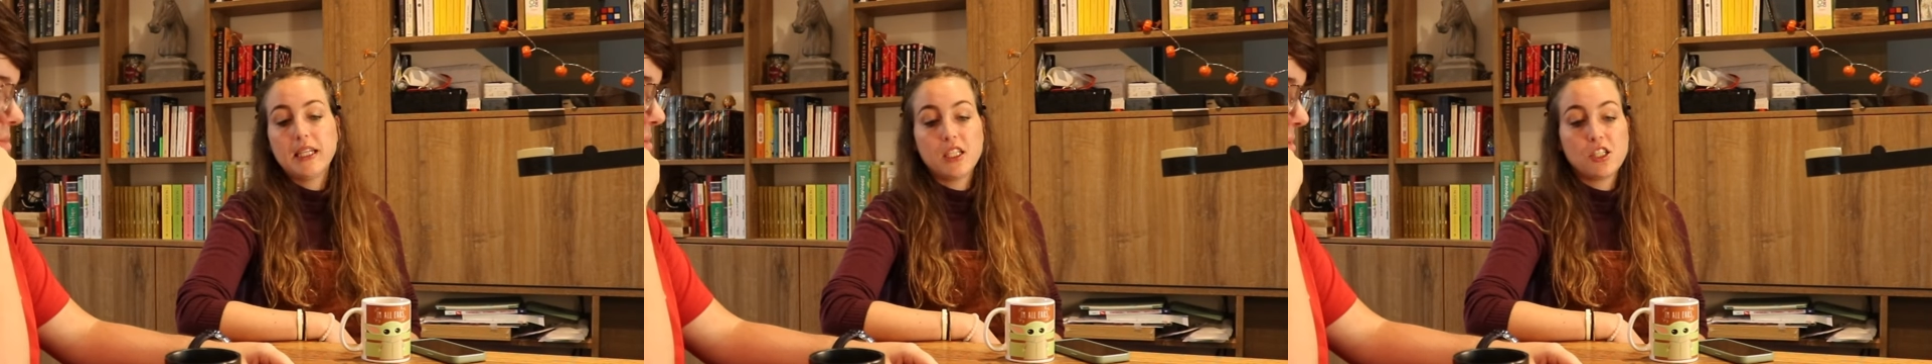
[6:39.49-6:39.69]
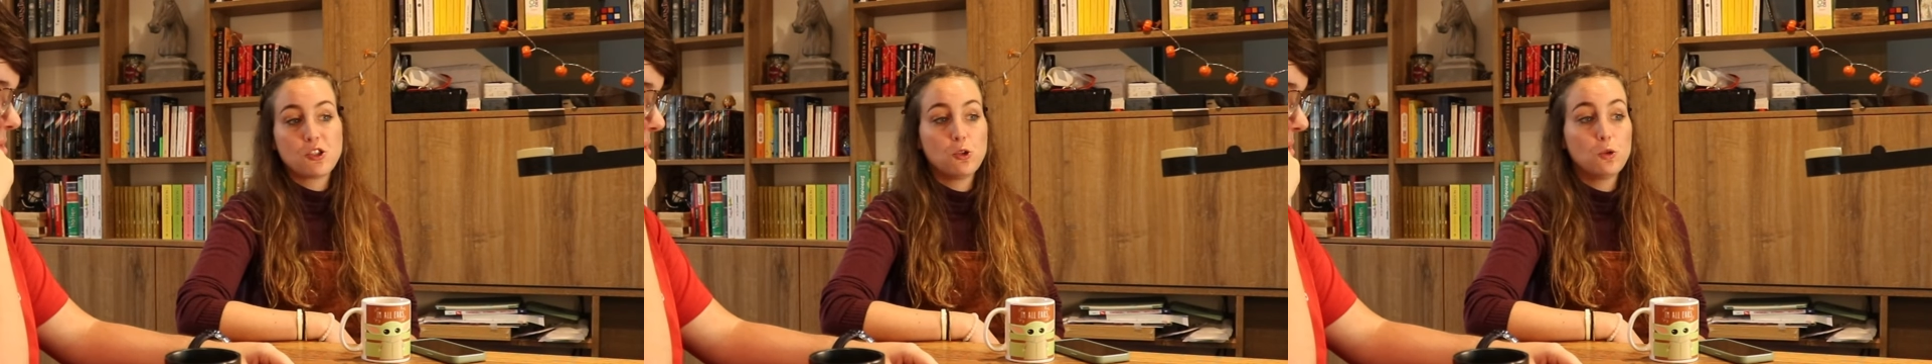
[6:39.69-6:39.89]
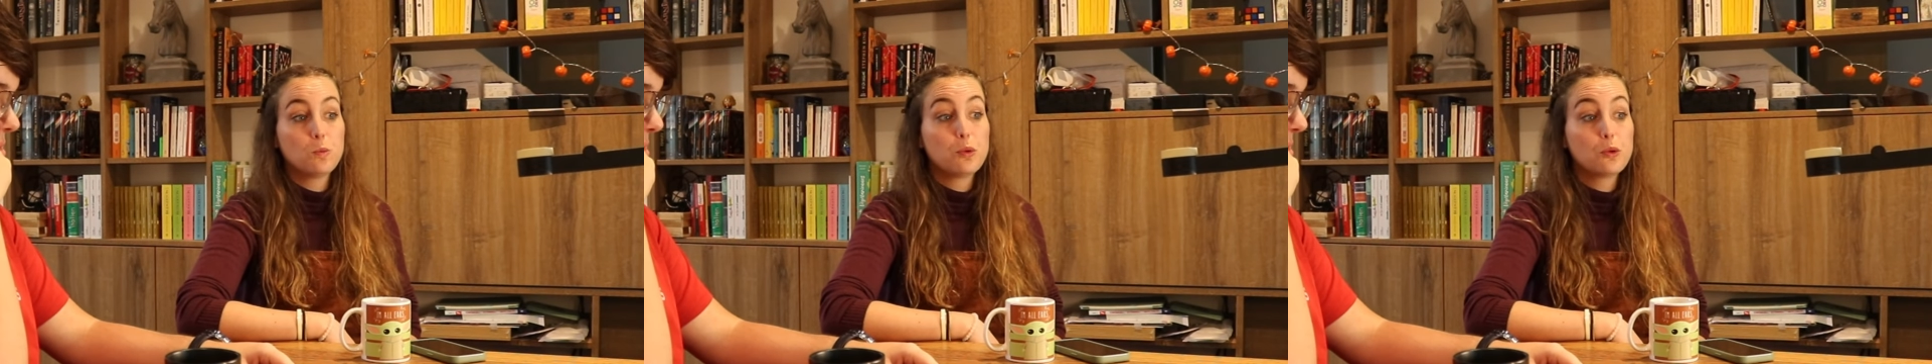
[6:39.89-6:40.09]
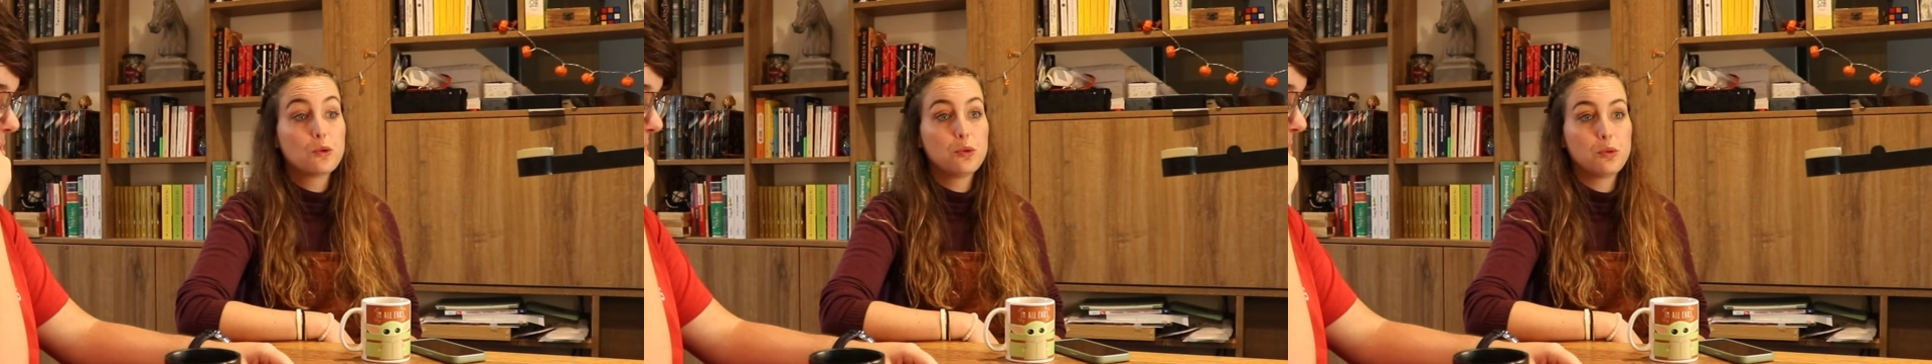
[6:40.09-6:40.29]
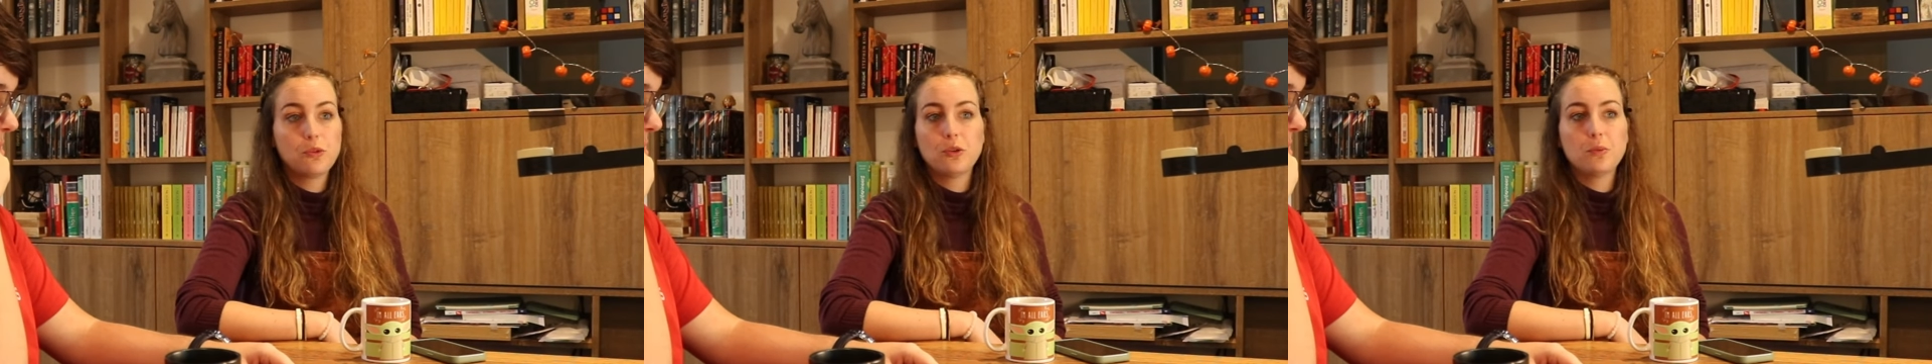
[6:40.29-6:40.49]
Et j'ai eu
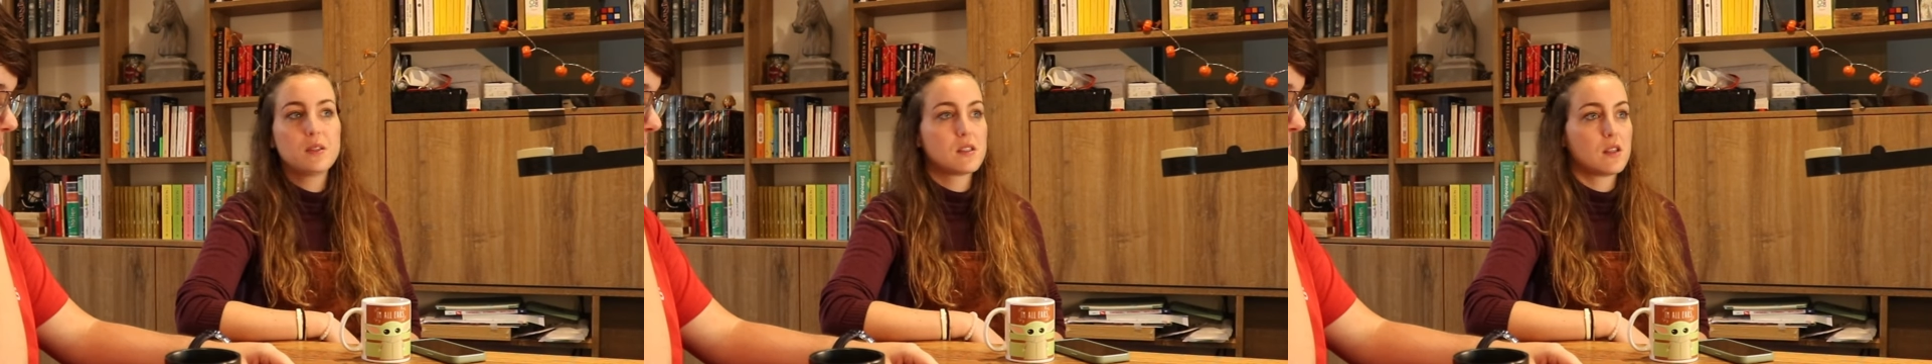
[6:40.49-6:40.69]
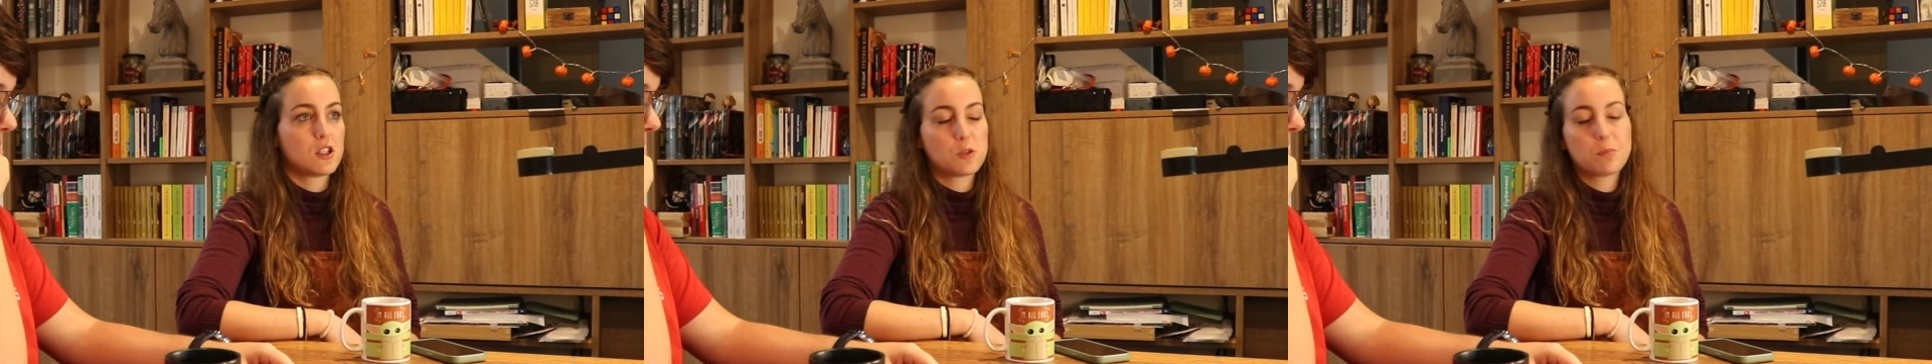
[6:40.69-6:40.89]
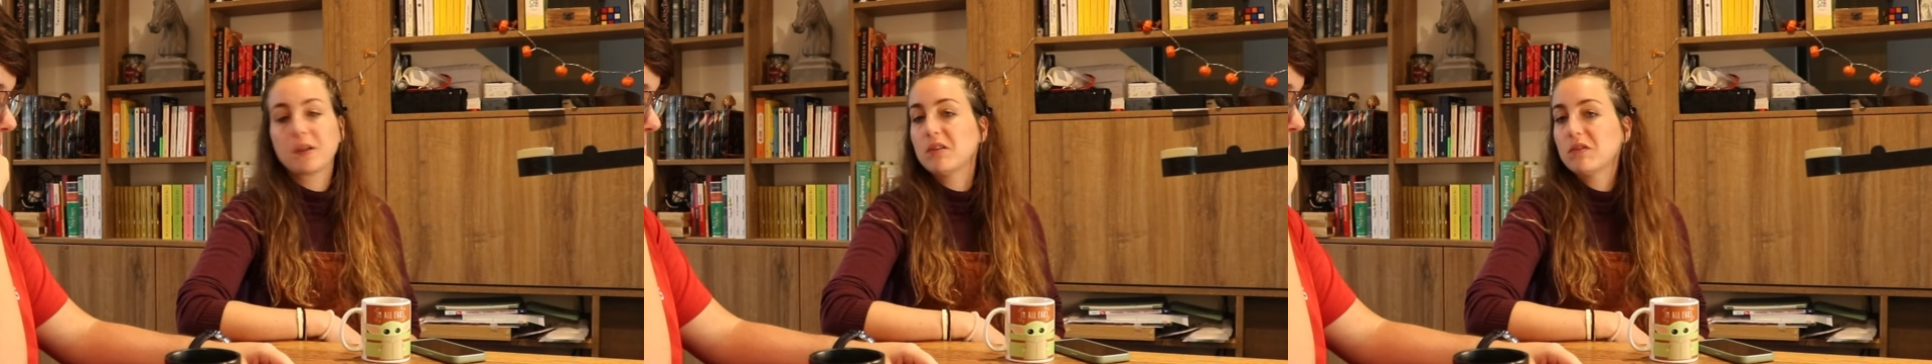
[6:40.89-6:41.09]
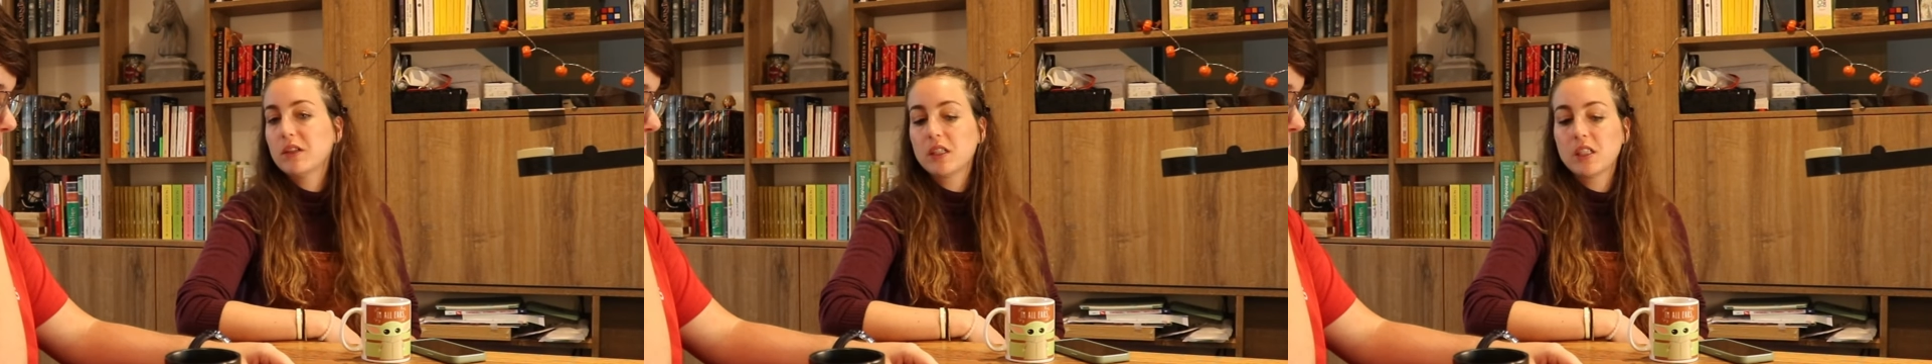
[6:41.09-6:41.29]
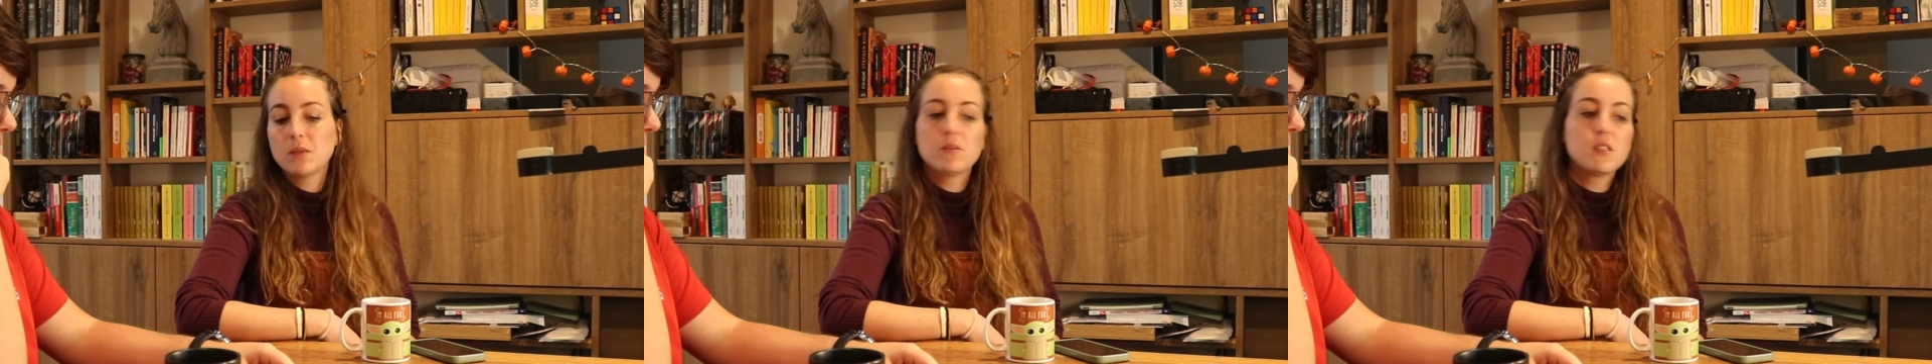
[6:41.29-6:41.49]
beaucoup de messages
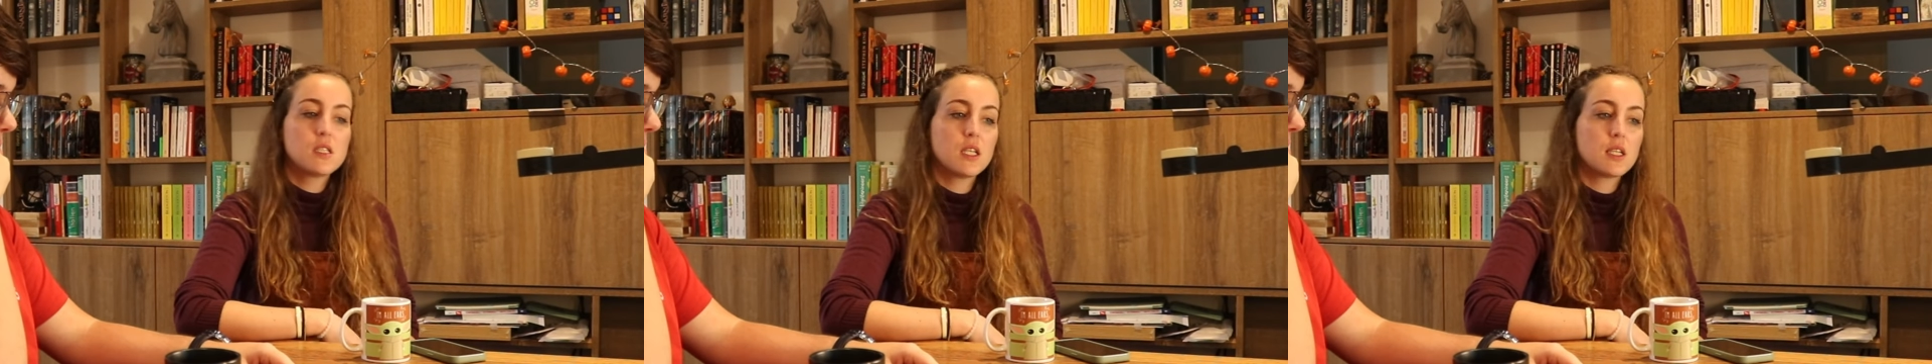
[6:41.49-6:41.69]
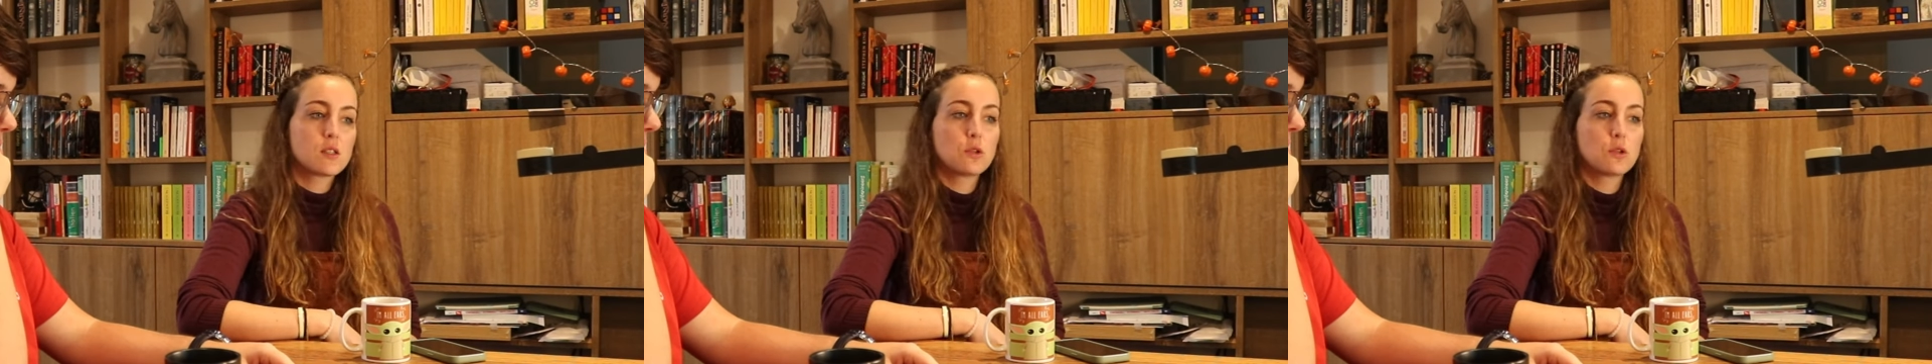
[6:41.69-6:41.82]
privés qui me disaient